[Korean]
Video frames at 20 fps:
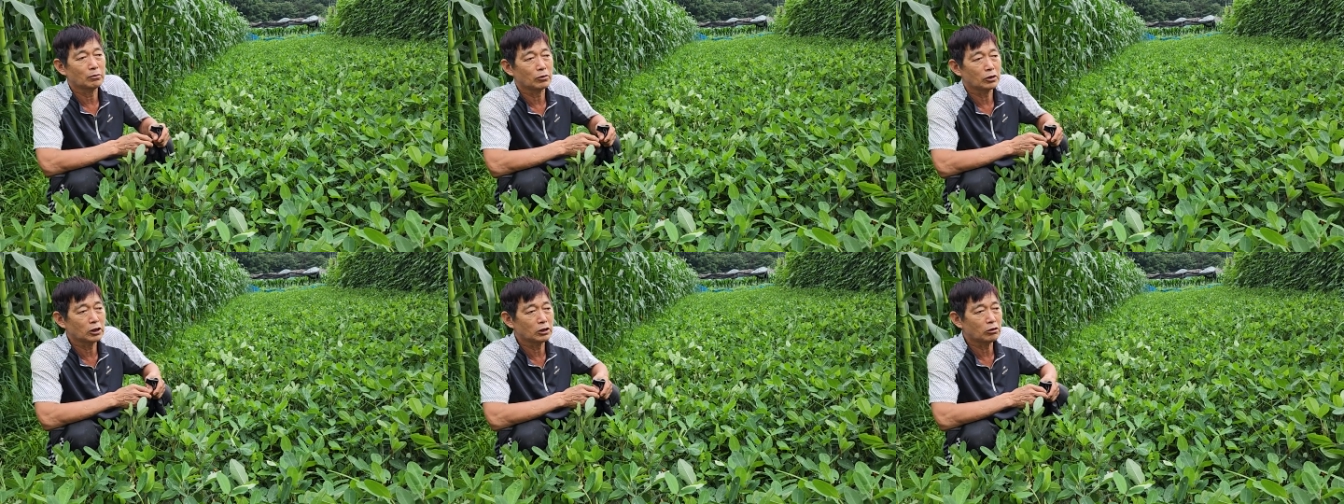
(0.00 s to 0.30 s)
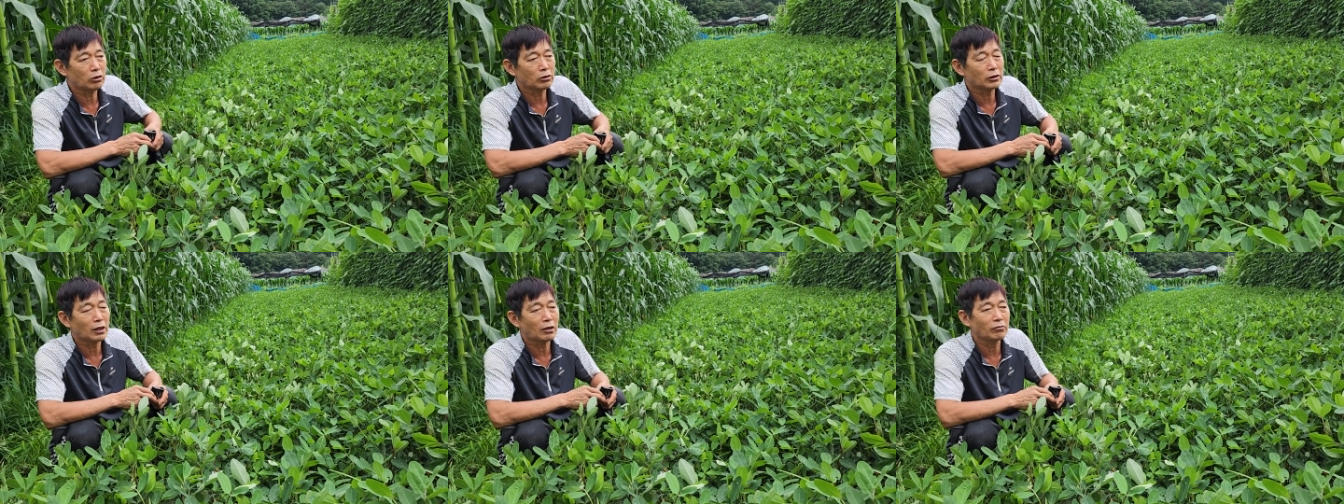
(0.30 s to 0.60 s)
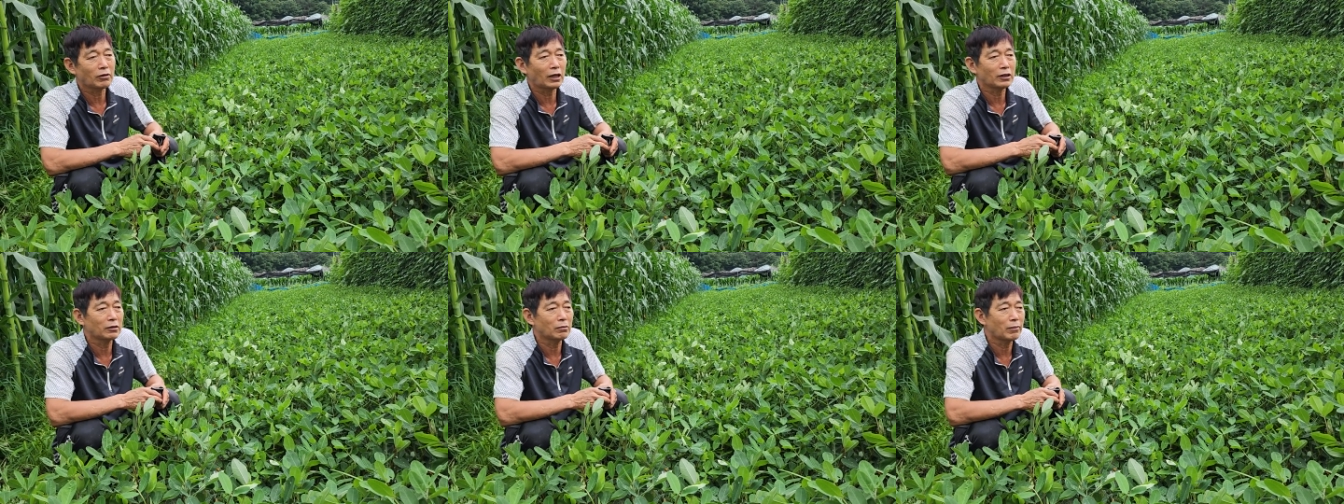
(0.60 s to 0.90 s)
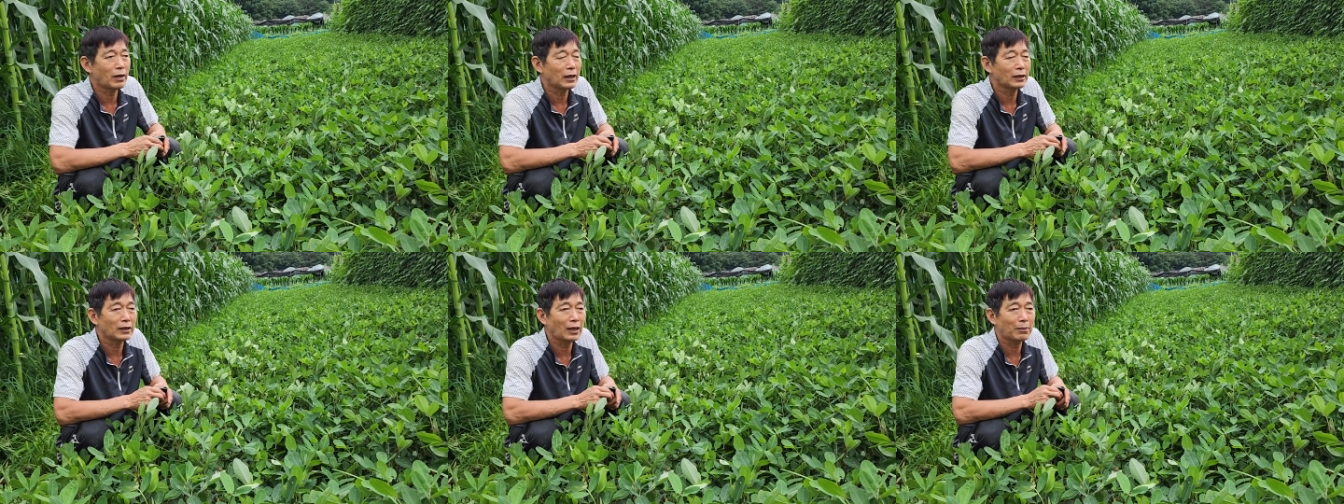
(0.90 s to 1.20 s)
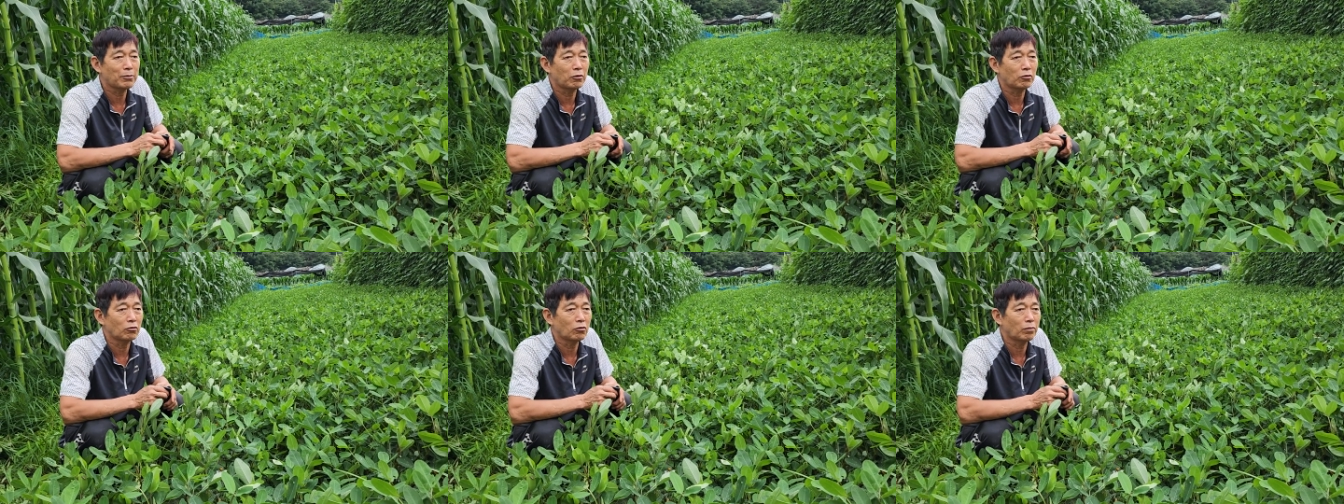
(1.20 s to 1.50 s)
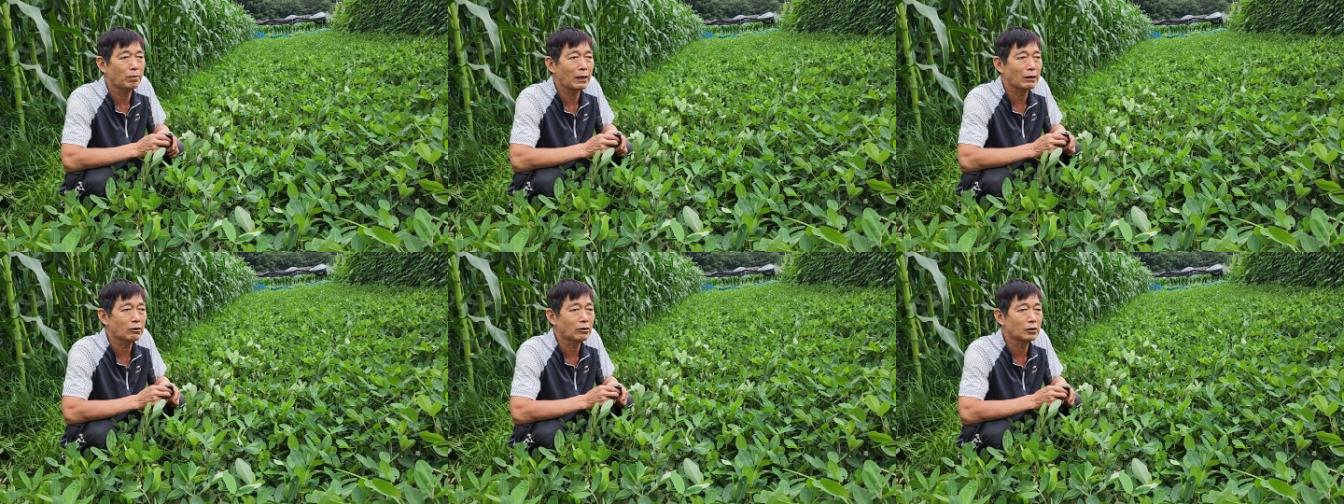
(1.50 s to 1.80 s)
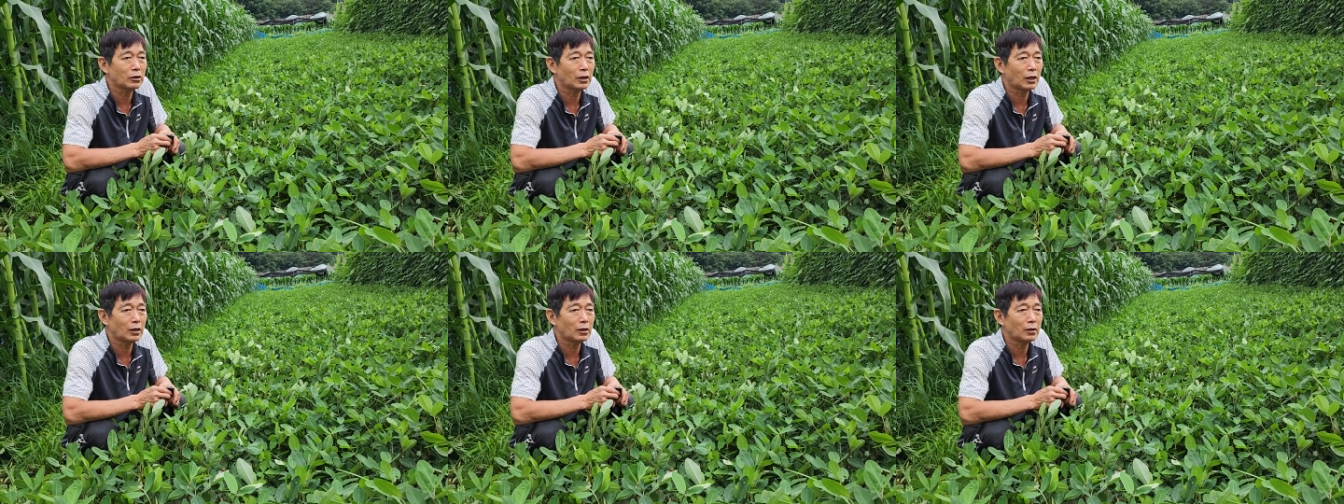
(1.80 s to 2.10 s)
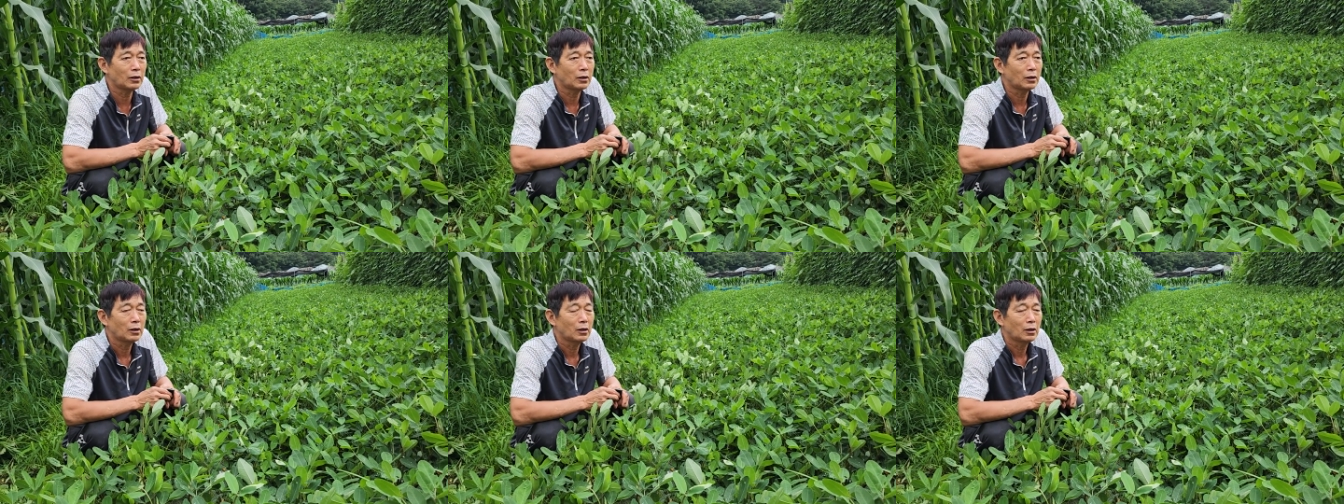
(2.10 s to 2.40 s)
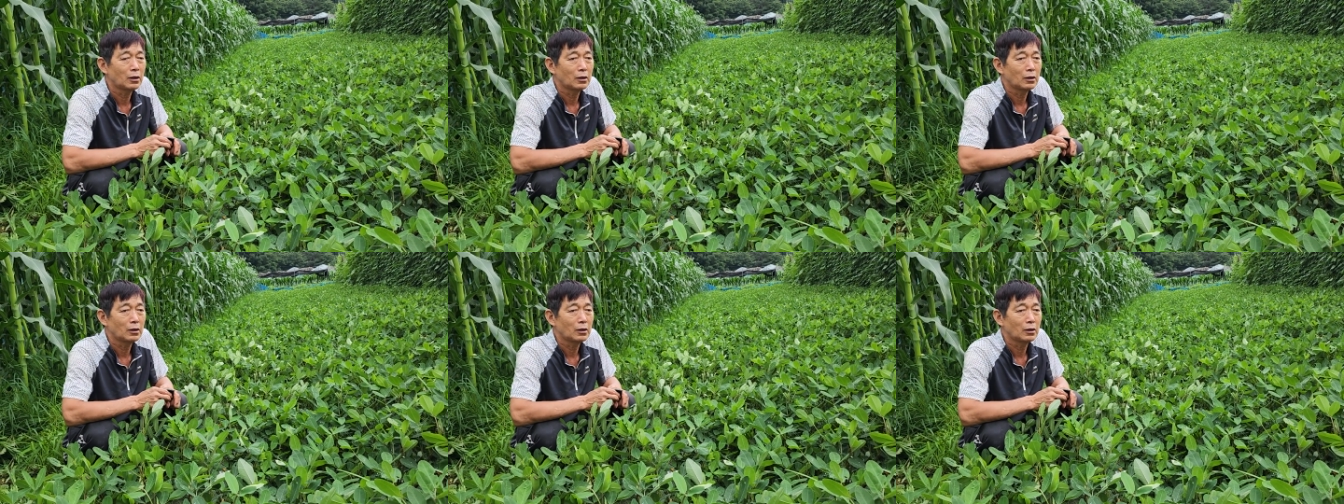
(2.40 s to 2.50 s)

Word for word: 뭐 7월달도 아직 많이 남았고 8월달